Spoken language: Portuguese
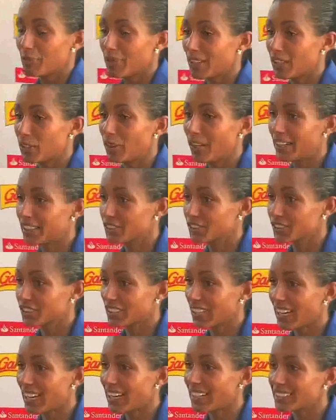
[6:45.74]
Pelo
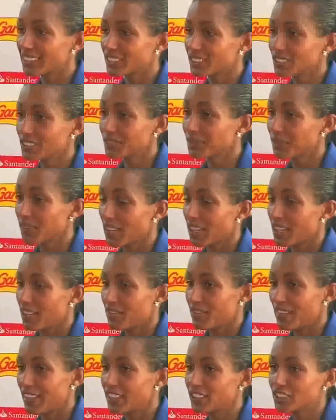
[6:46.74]
resultado.
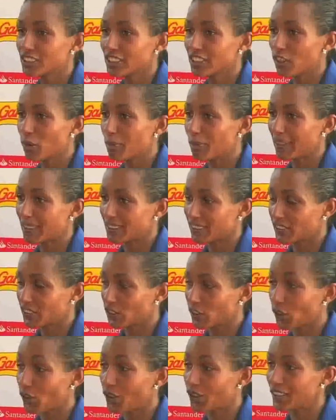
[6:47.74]
Venho de
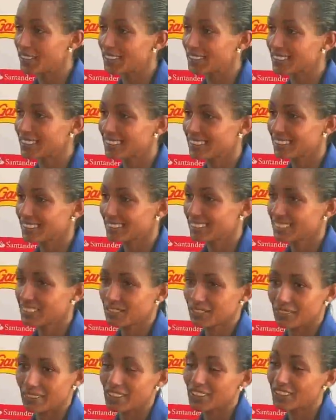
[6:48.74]
competições,
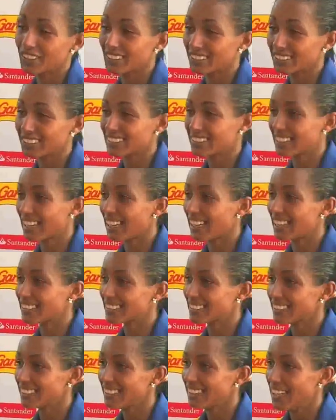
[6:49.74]
venho
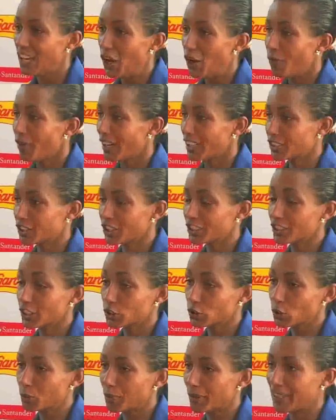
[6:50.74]
cansada, mas hoje eu
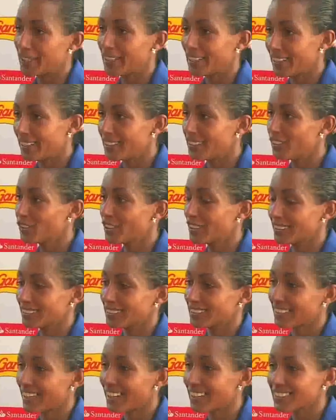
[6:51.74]
superei o
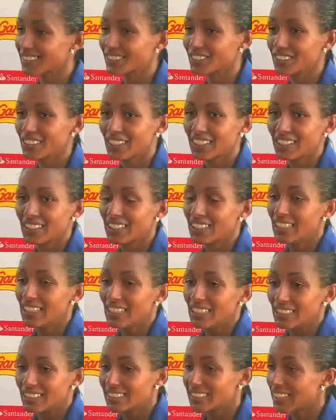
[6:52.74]
cansaço.
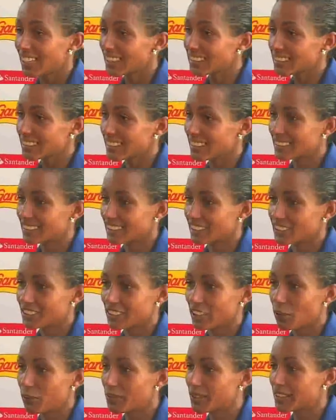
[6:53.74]
E graças a Deus,
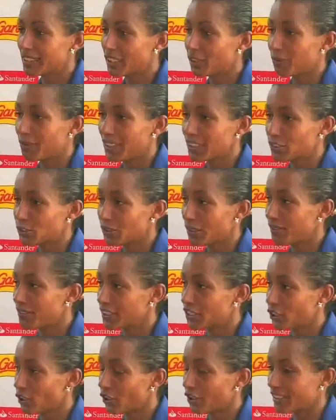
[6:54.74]
Deus me deu mais uma
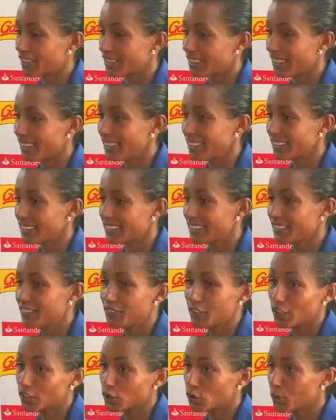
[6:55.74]
vitória, né? E
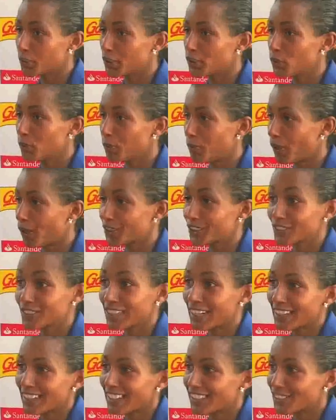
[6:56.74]
foi subir no pódio
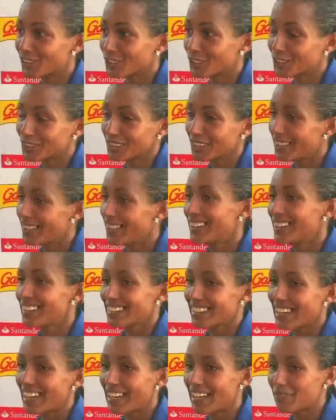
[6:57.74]
da garota,
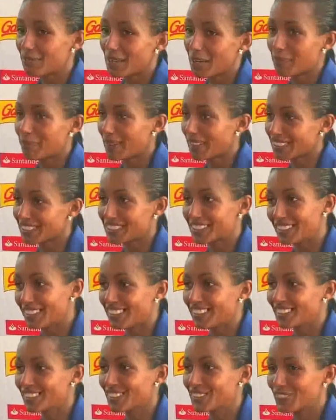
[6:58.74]
que é a minha
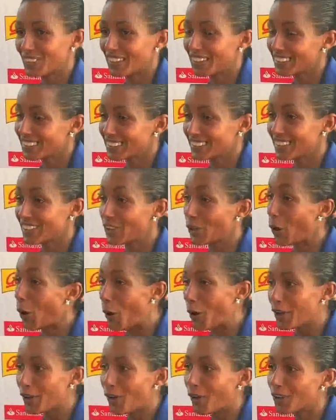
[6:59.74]
paixão. Eu falei assim, eu
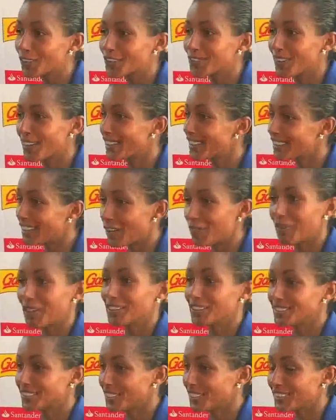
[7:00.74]
corri ontem, falei, não,
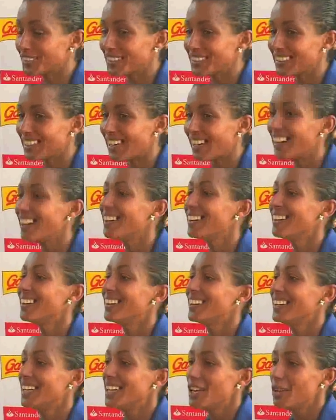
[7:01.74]
mas eu que ir lá,
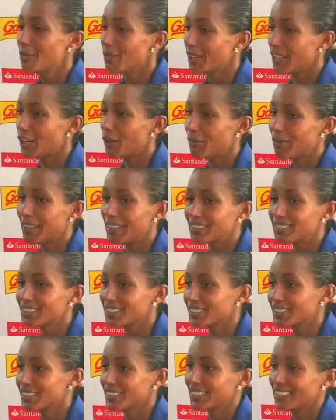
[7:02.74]
pelo
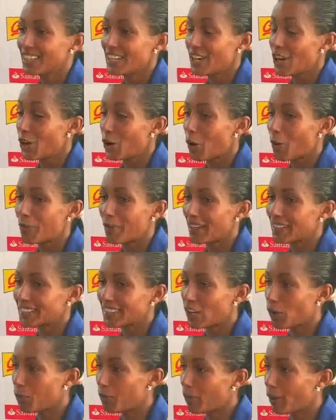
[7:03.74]
menos
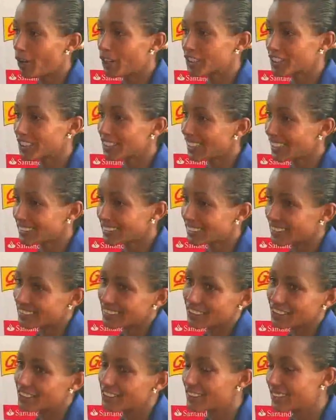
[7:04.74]
completar o pódio. Graças a
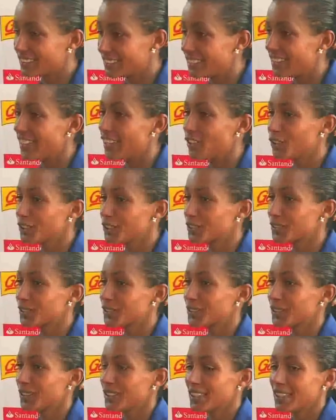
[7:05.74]
Deus, Deus
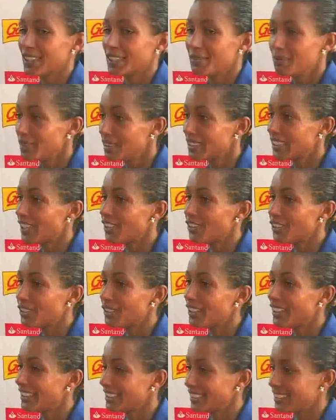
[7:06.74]
me deu
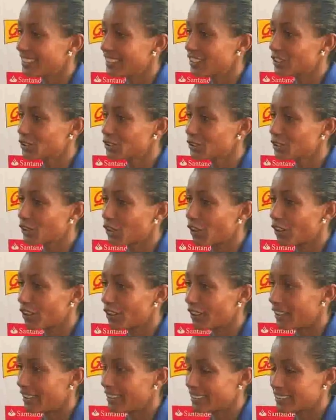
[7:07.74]
esse segundo,
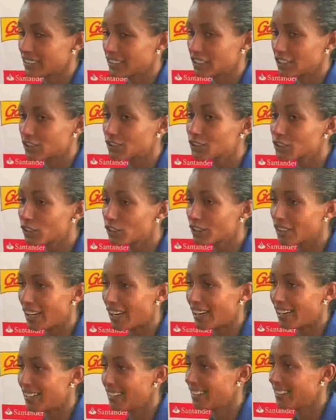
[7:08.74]
colo, esse segundo
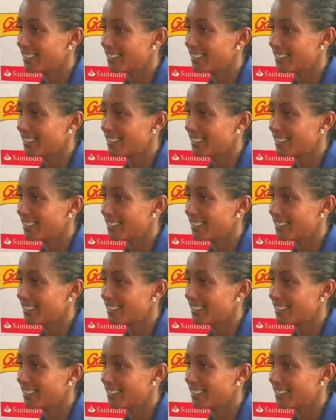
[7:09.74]
lugar.